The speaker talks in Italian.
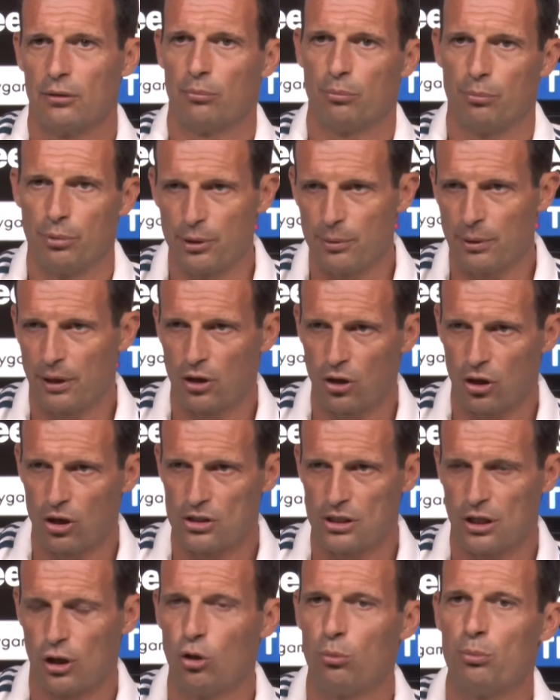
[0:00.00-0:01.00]
prima
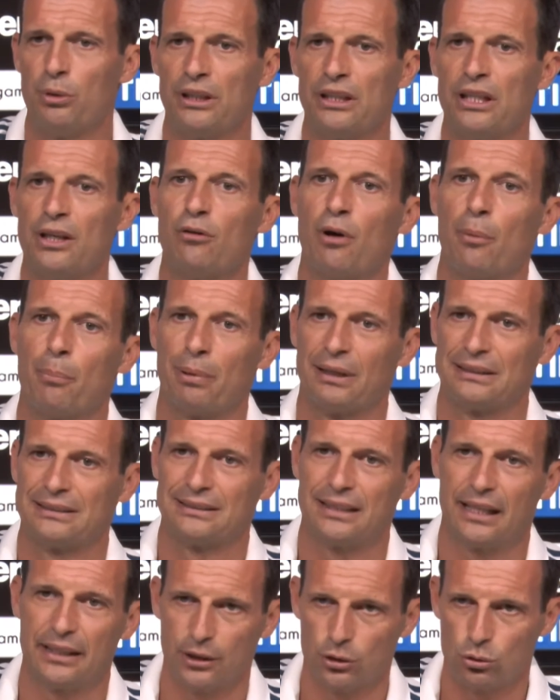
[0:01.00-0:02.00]
cosa l'obiettivo è
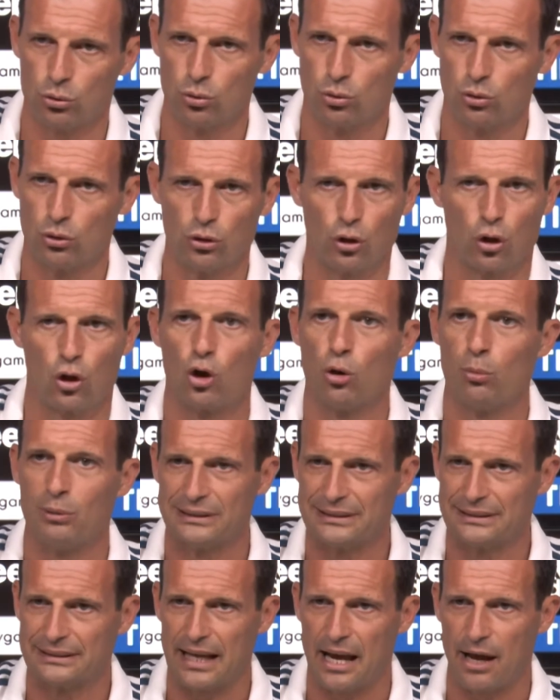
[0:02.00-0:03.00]
passare il turno
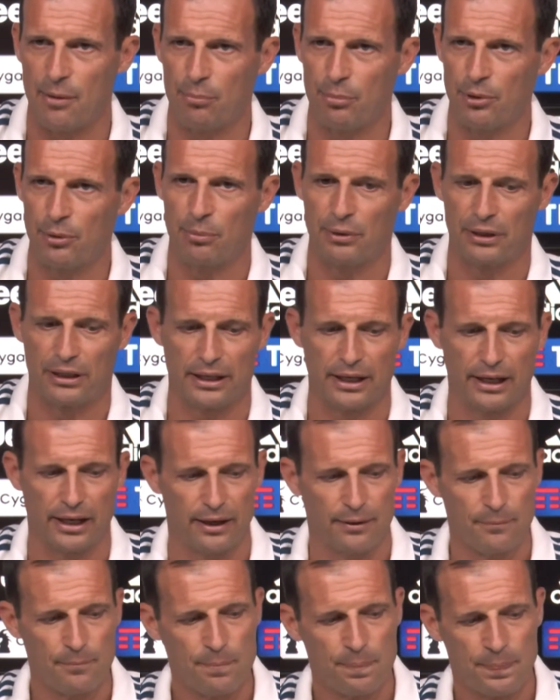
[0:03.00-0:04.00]
come sempre
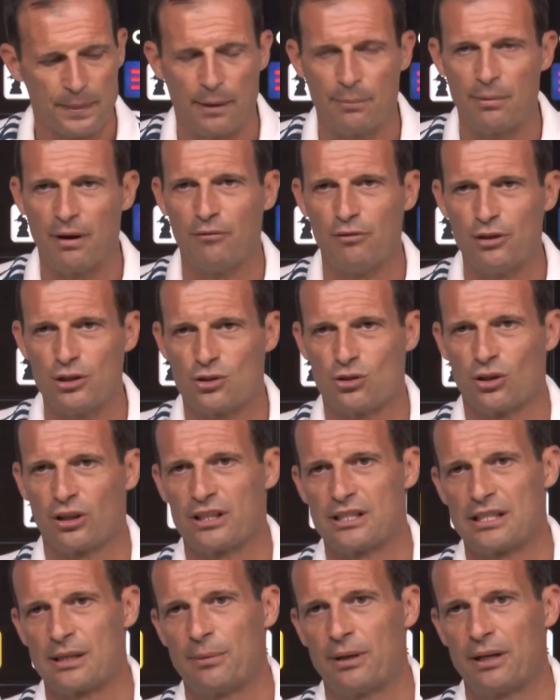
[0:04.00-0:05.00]
perché abbiamo visto
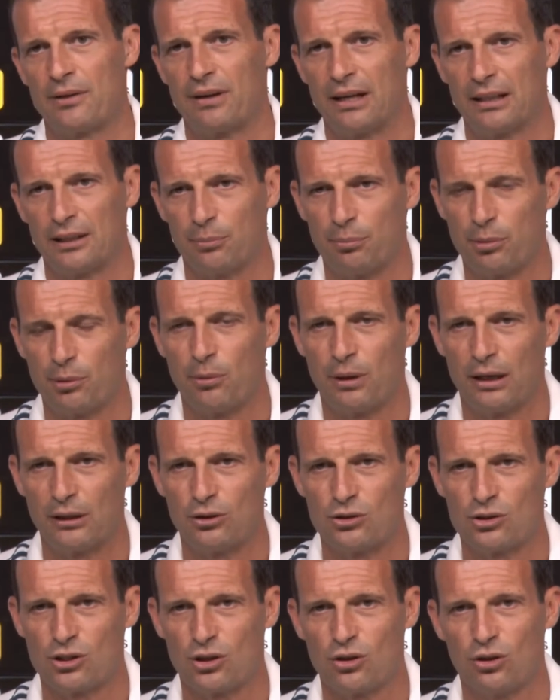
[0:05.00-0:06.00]
che siamo arrivati il primo
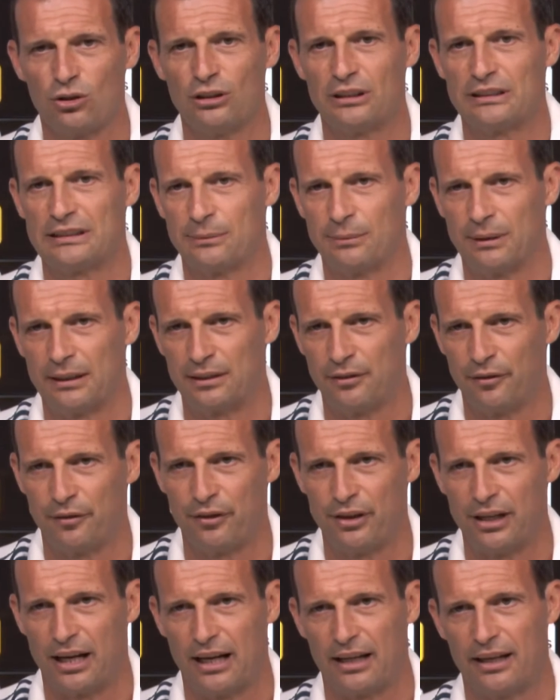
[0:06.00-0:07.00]
anno, secondo e siamo andati in
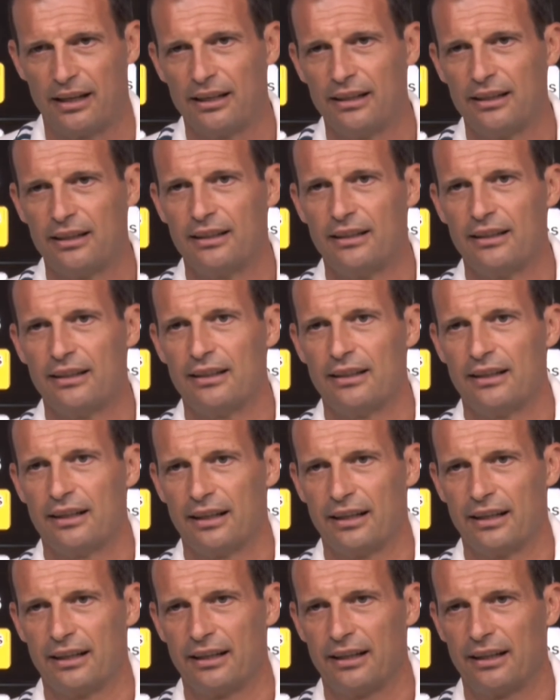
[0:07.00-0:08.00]
finale
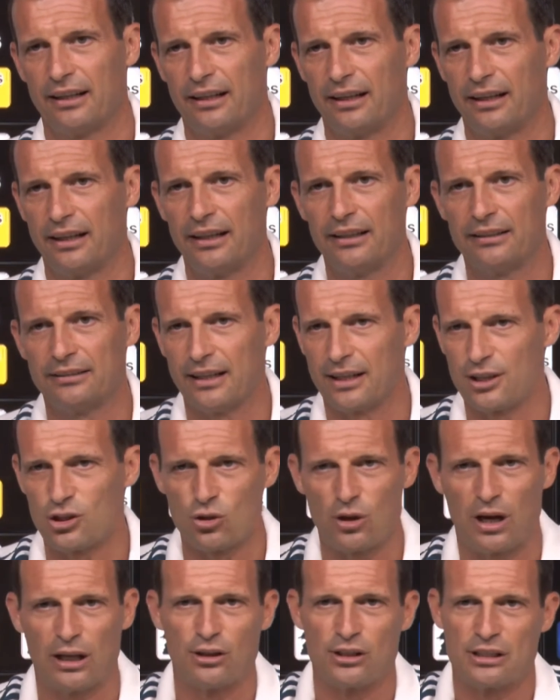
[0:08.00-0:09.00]
eh, il
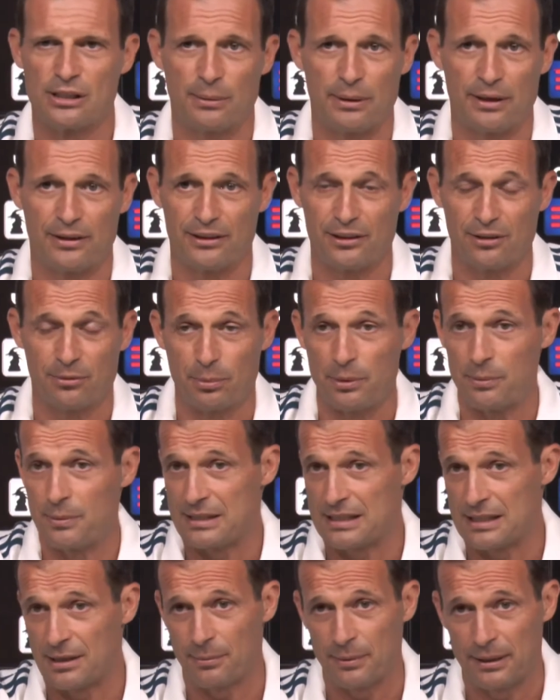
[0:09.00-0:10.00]
terzo anno siamo arrivati ai primi
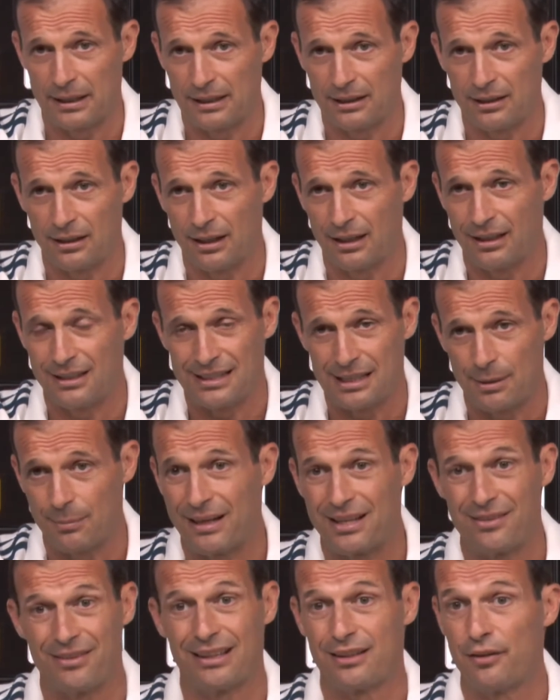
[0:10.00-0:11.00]
e siamo arrivati, e
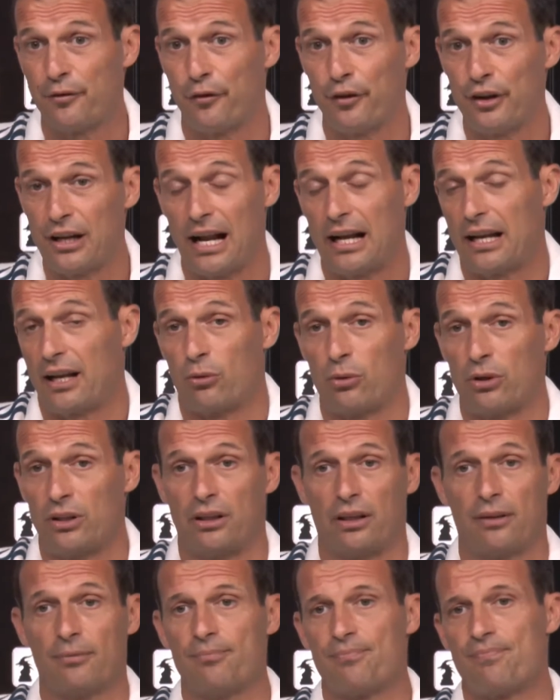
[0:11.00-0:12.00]
siamo arrivati in finale,
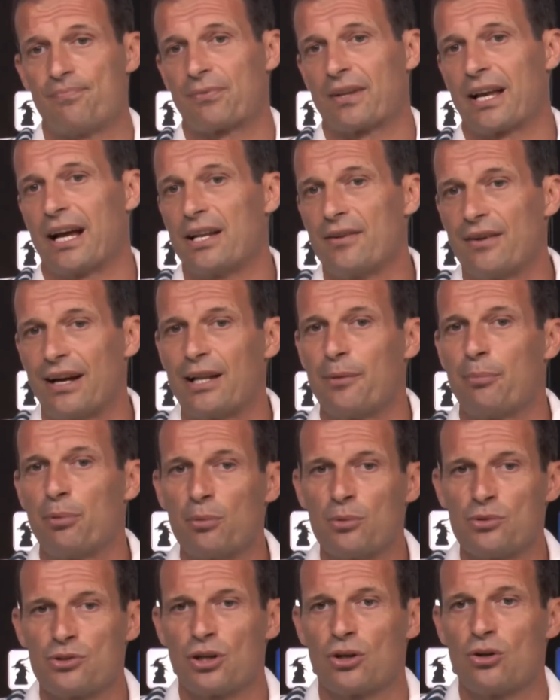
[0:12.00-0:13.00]
quindi arrivare ai
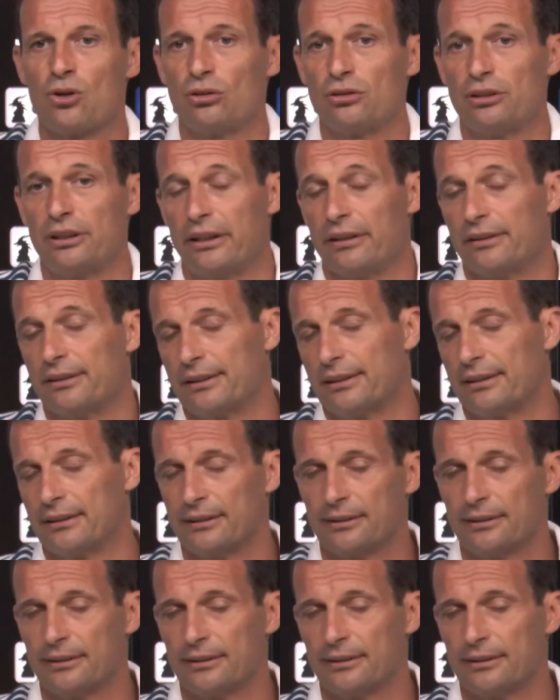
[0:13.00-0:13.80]
primi o secondi